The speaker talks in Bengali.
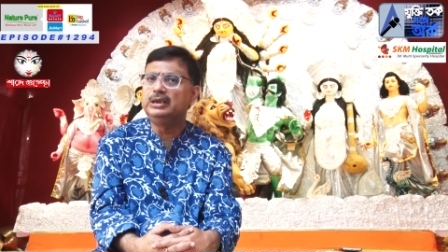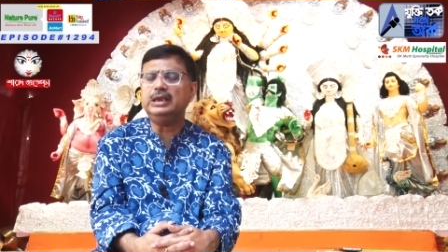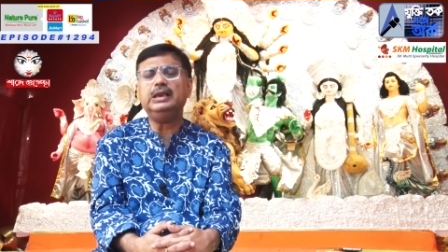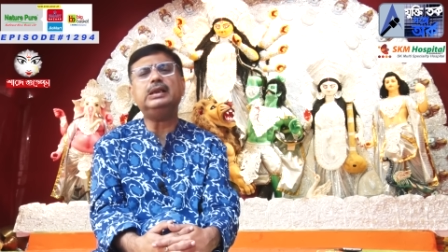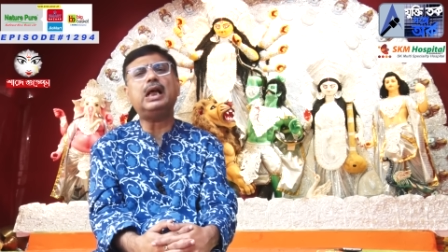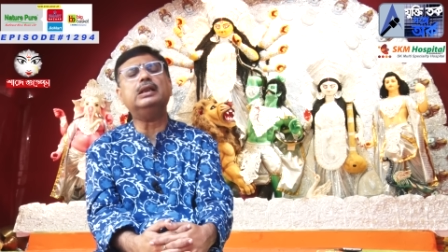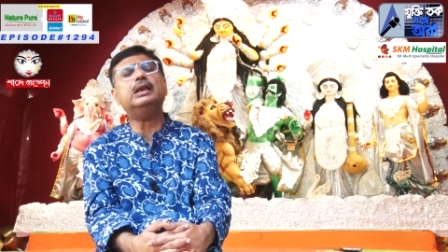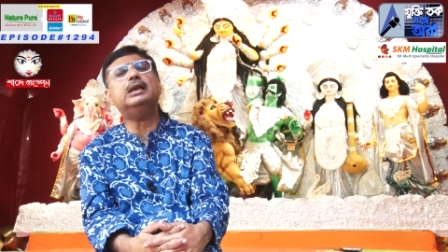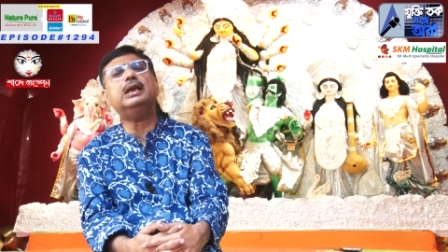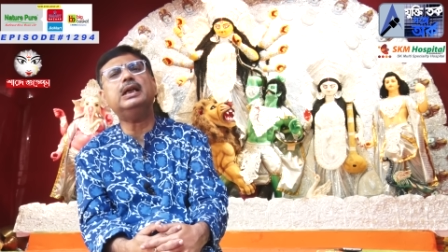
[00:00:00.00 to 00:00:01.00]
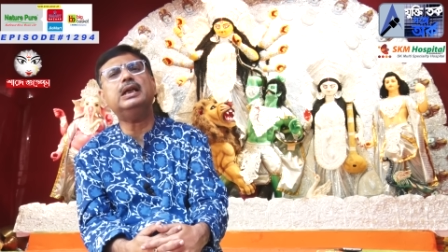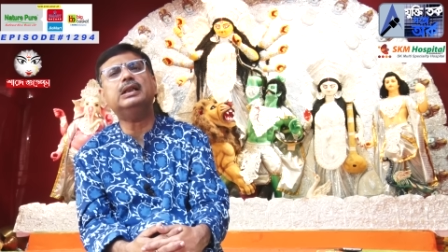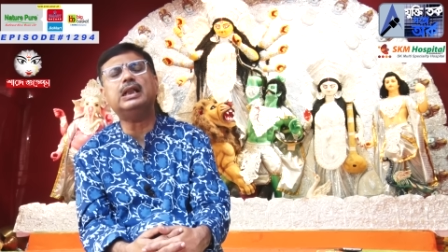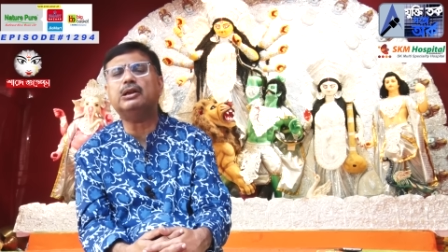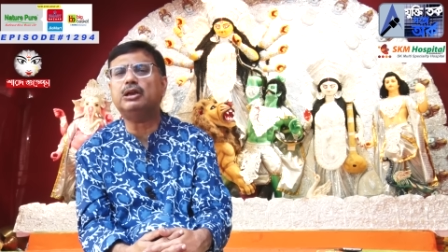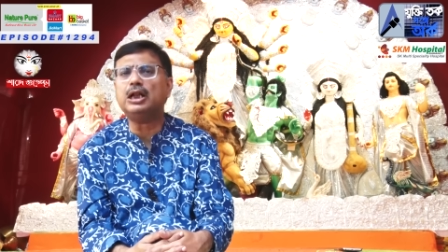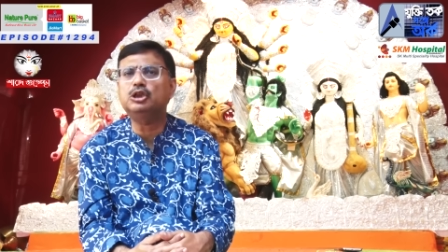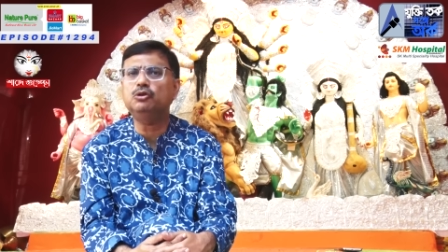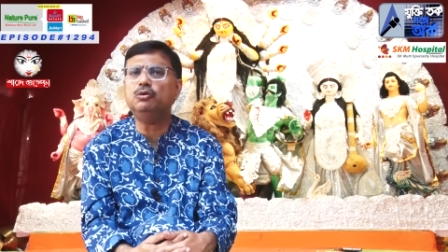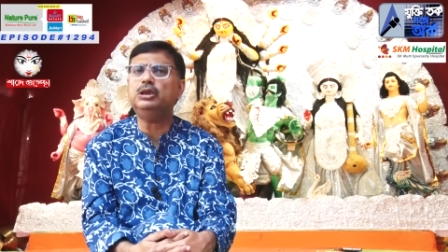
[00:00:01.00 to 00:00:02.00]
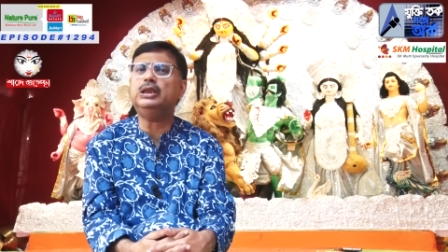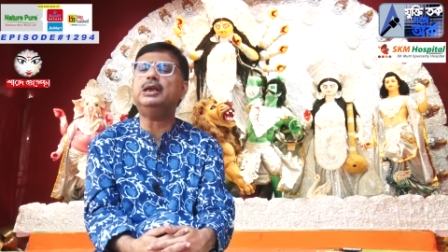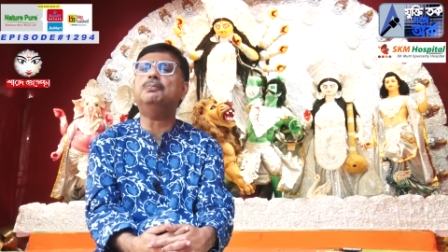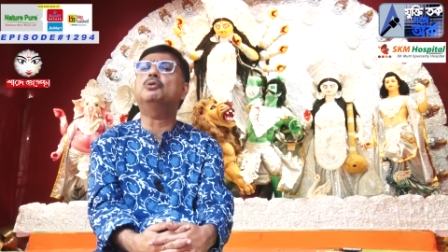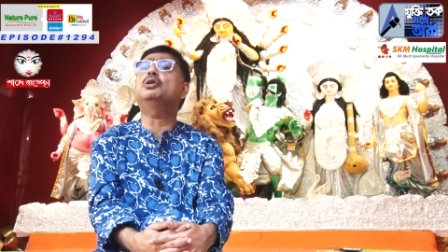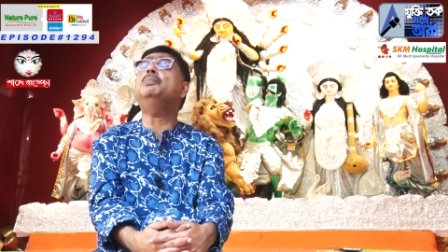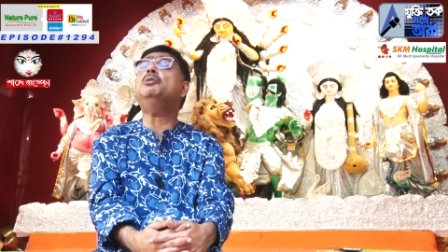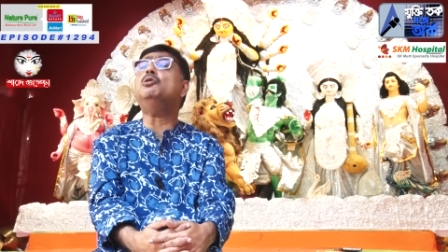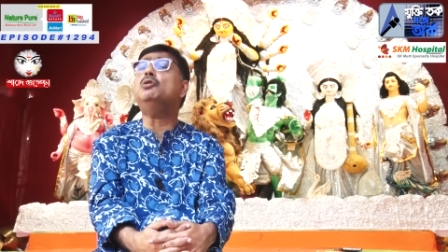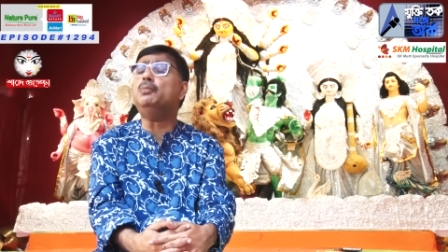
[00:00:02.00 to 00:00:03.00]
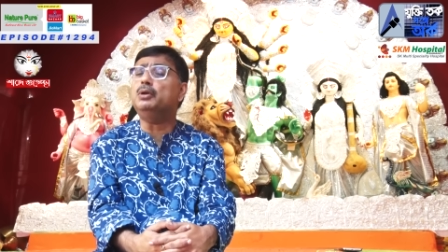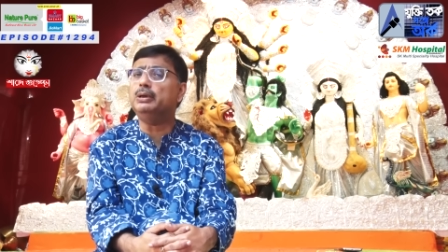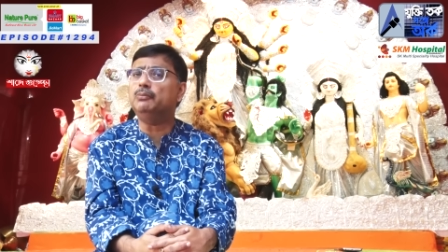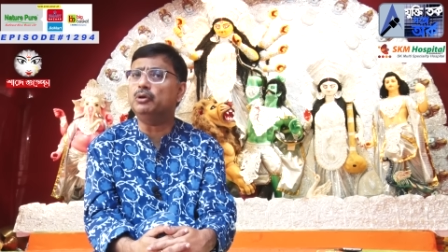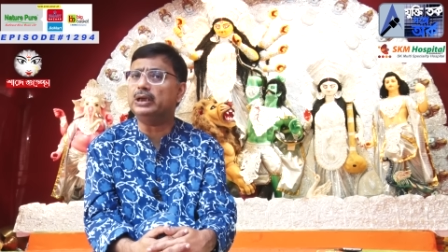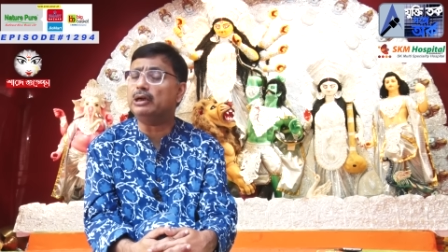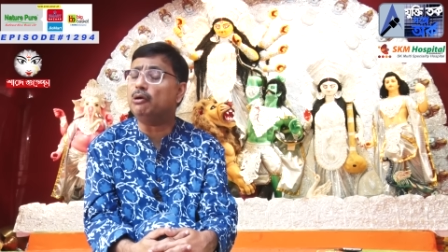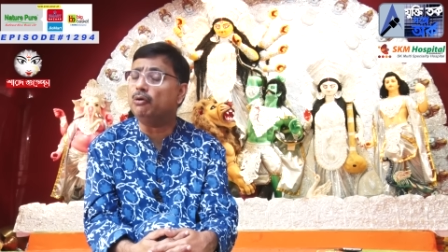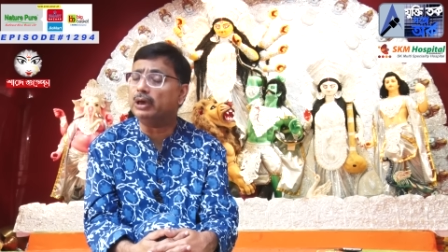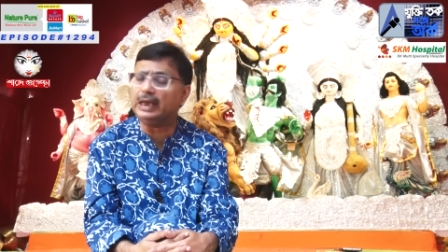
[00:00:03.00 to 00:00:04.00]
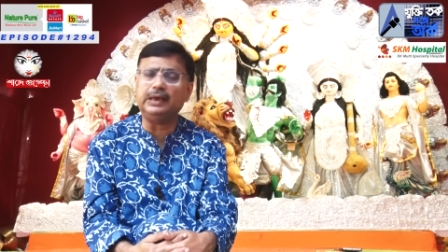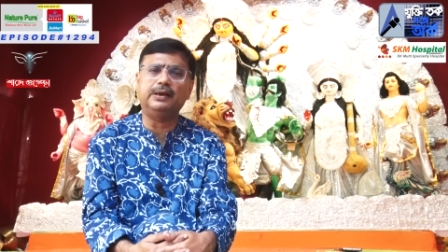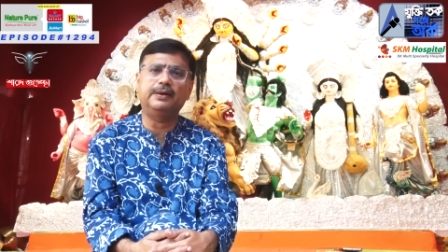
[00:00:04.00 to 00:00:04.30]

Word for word: যিনি তাদেরকে তার রাজনৈতিক প্রতিপক্ষ বলে মনে করেন